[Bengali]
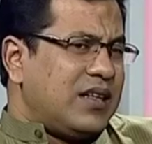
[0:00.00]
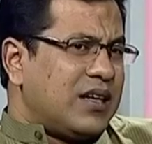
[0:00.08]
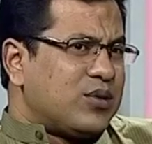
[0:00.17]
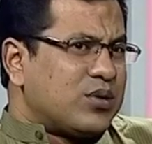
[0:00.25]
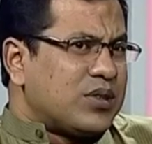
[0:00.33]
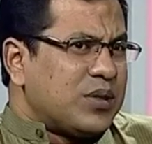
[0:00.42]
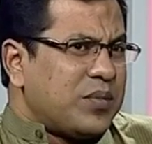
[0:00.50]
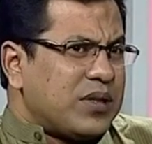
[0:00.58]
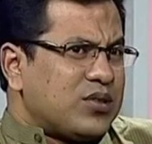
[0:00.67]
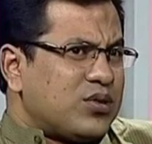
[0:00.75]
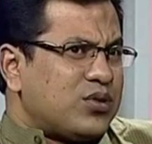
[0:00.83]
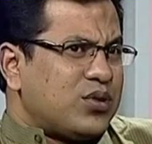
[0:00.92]
নাটকটা
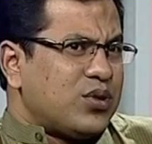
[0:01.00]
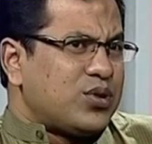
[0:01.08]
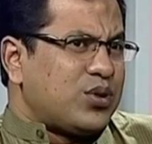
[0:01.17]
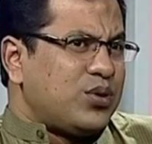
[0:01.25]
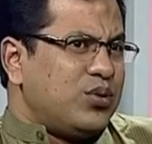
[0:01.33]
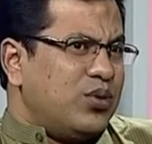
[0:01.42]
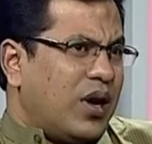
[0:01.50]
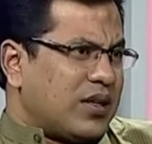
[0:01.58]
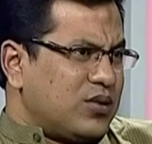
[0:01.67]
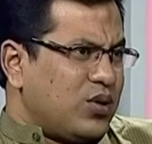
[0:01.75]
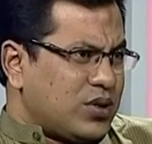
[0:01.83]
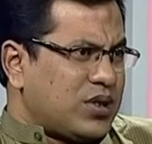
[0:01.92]
মাত্র শুরু
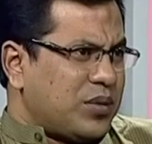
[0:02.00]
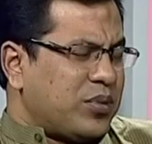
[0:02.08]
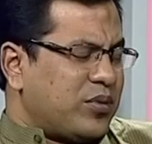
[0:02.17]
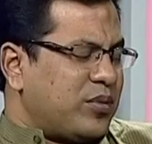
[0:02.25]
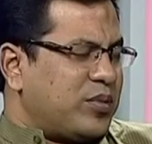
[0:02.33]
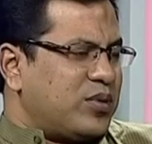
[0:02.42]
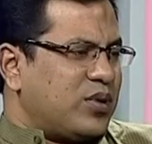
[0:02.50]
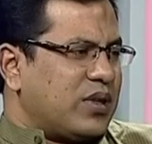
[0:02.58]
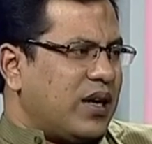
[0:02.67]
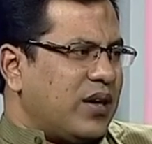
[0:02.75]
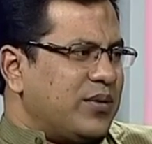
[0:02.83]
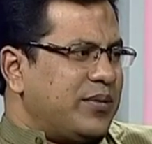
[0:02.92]
আট দশটা পর্ব বোধ
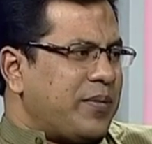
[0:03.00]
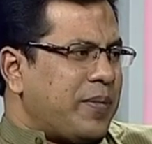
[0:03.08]
গেল